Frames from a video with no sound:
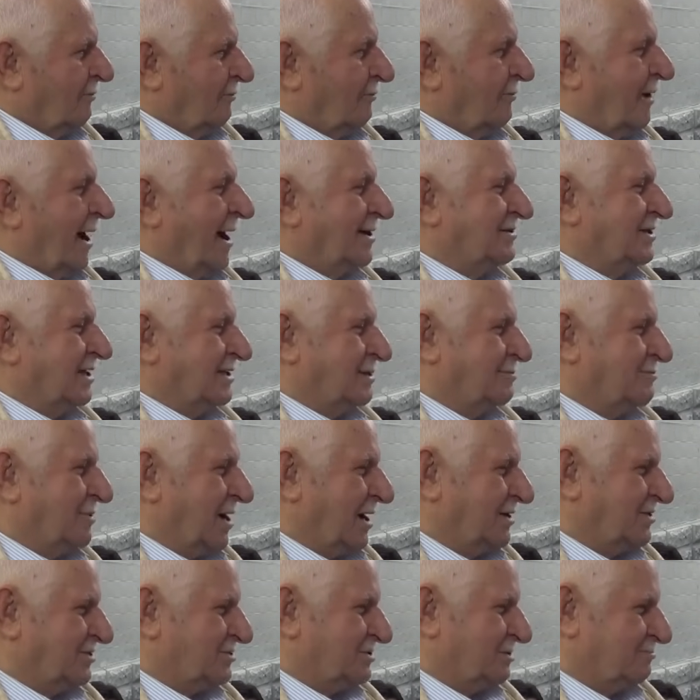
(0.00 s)
Var dedim
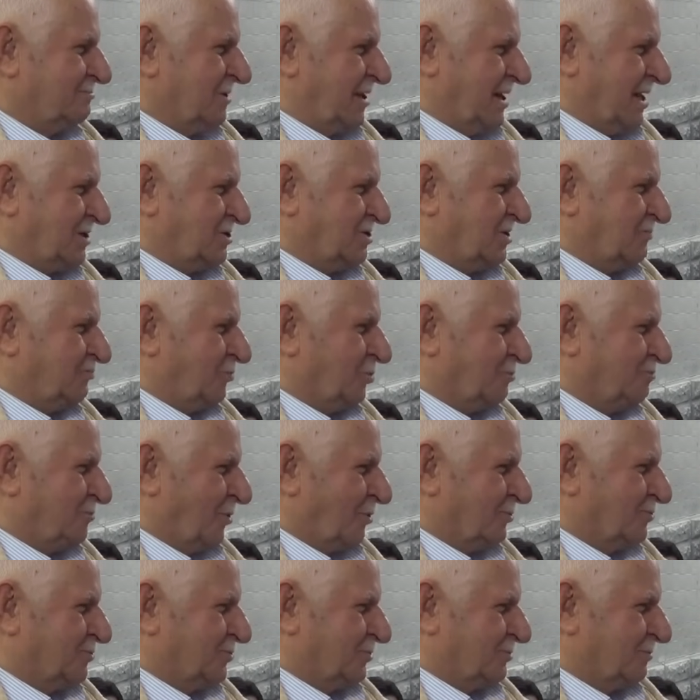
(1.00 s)
kardeşim ben eski
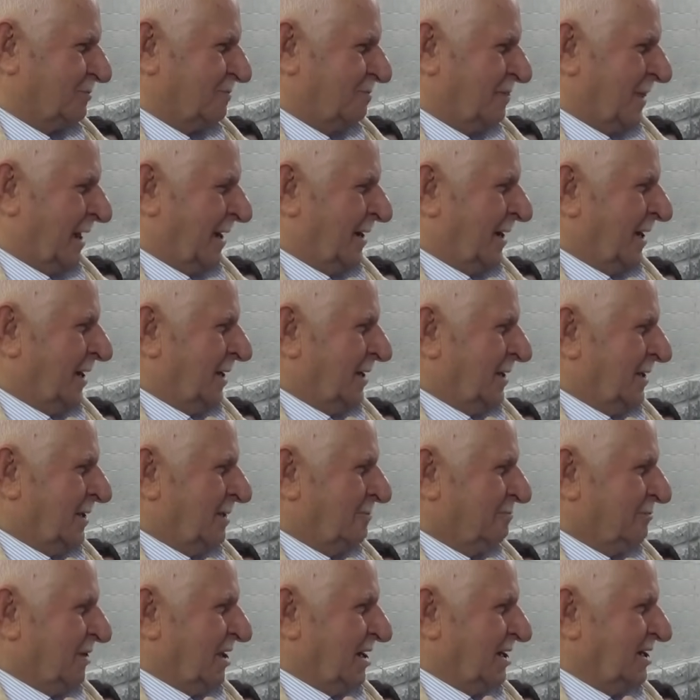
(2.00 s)
futbolcuyum.
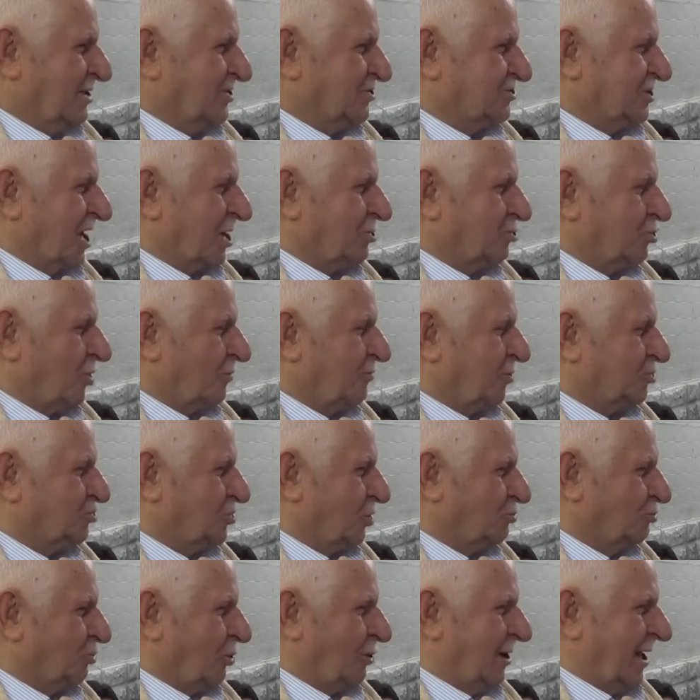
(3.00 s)
Bir insan
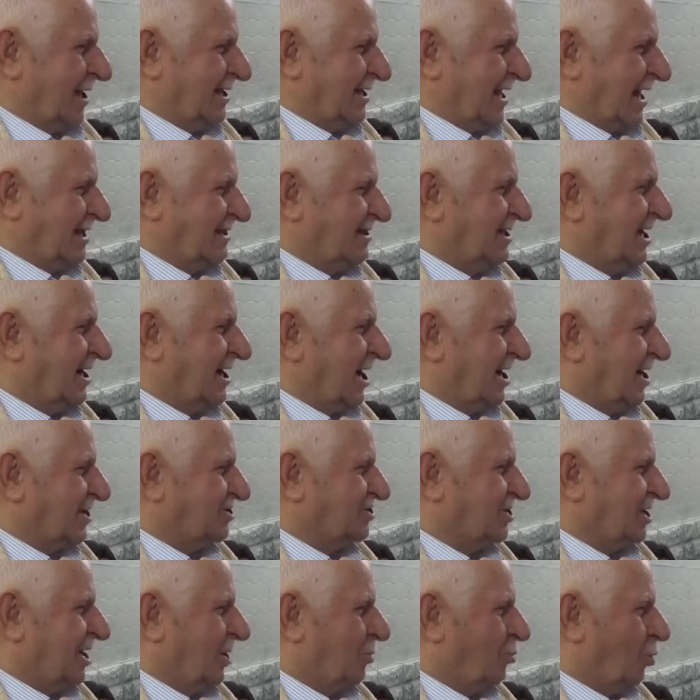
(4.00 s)
röveşatöre kendi
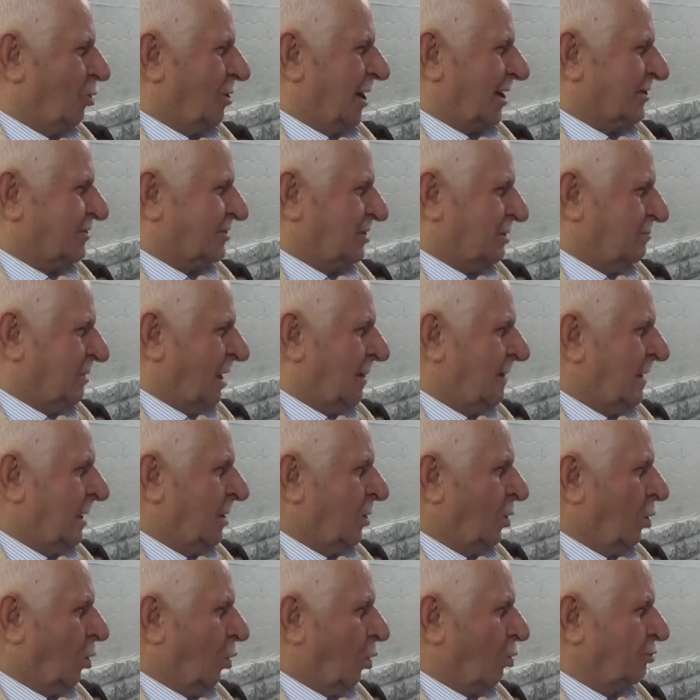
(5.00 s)
kalesine gol attı mı
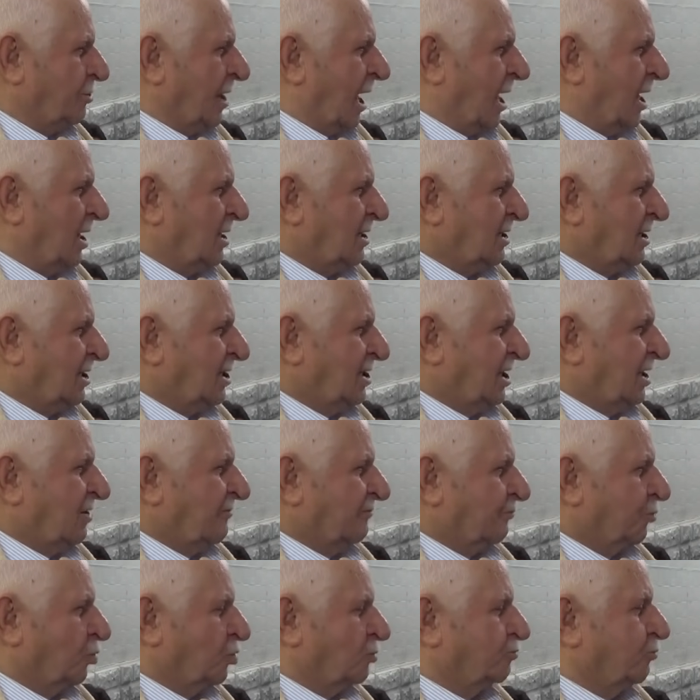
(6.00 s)
ona
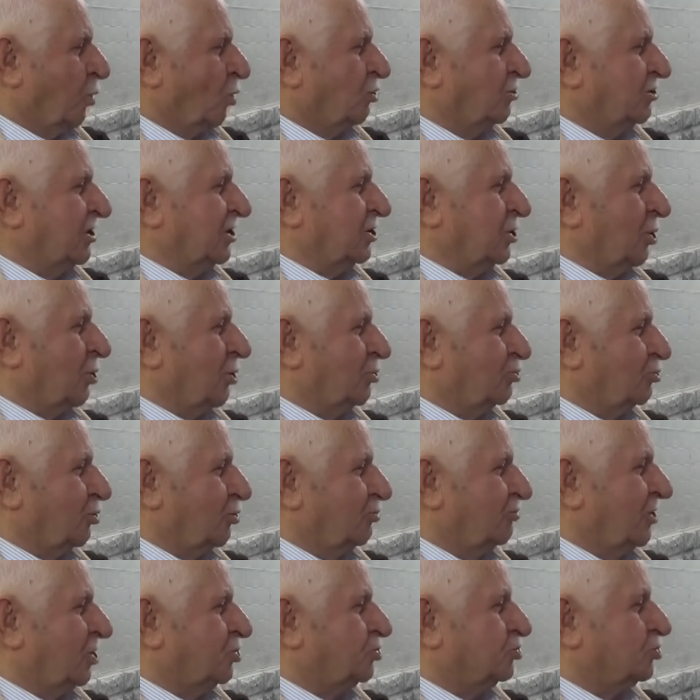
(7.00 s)
futbol
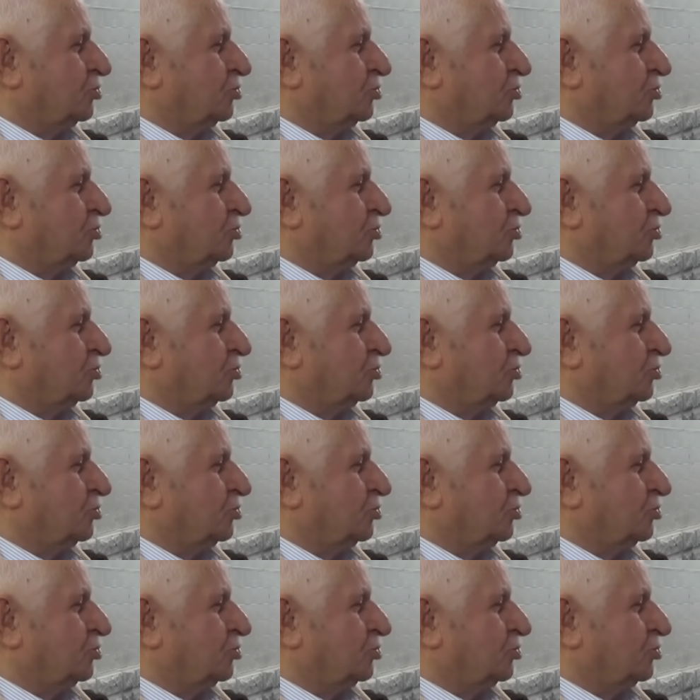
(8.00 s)
literatüründe